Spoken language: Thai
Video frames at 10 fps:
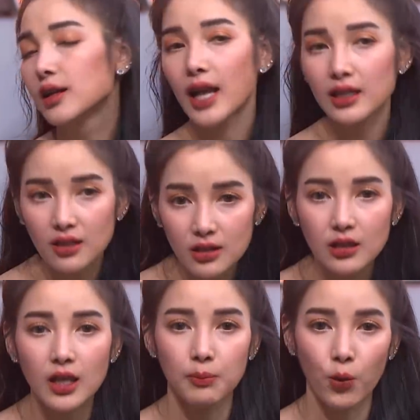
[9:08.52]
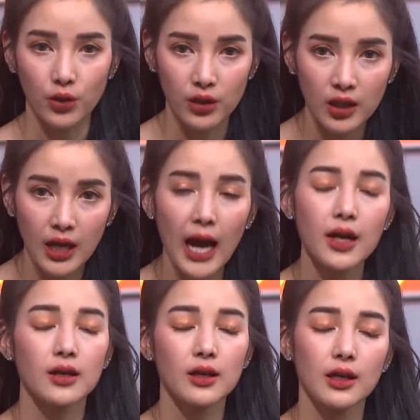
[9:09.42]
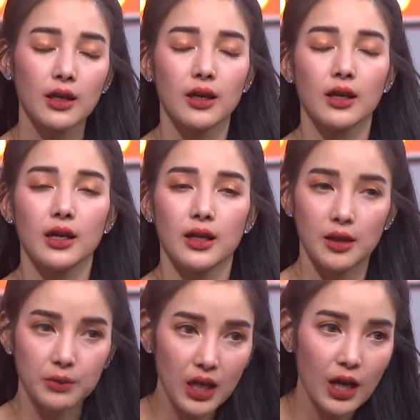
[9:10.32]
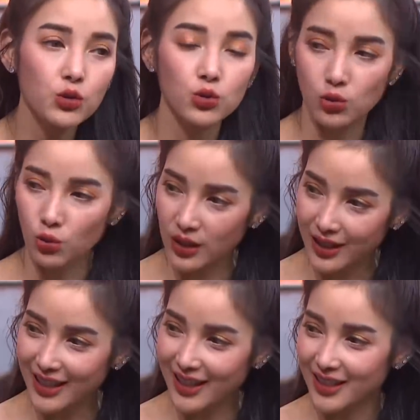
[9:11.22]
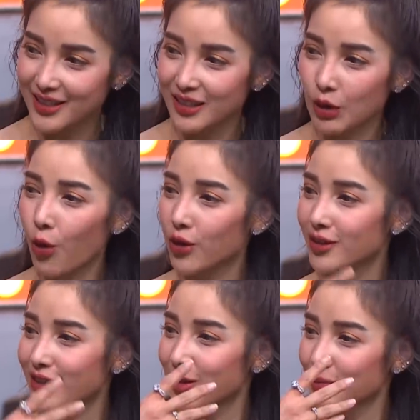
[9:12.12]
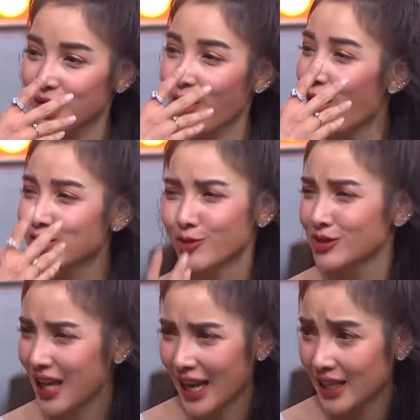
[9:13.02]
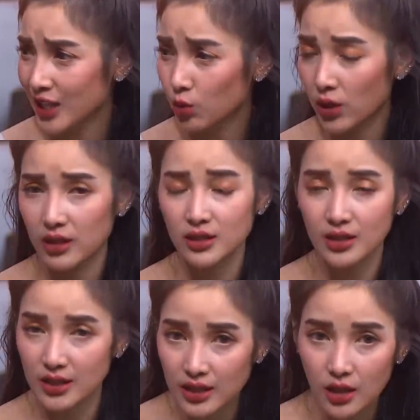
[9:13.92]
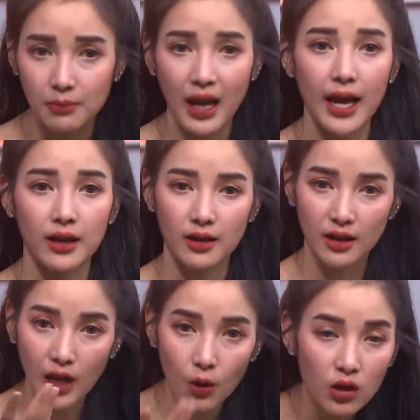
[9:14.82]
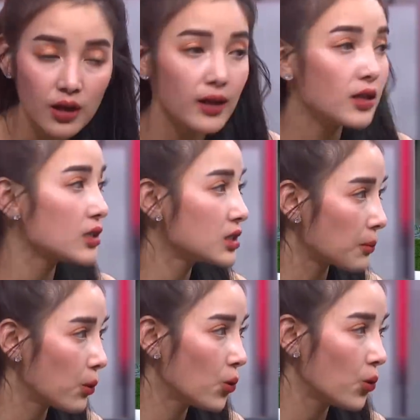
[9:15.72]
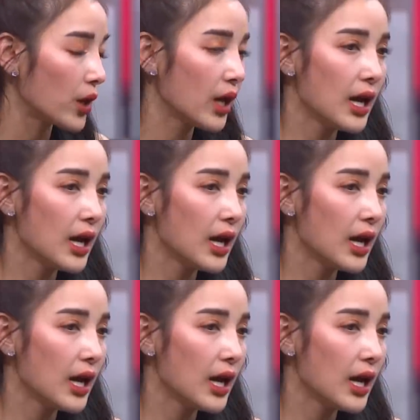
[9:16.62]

นั่นก็คือเหตุผลที่อะในเมื่อเราอยู่ตรงนี้คนก็มีข้อสงสัยในตัวเรื่องนี้เยอะมากเราก็เลยเลือกที่จะพูด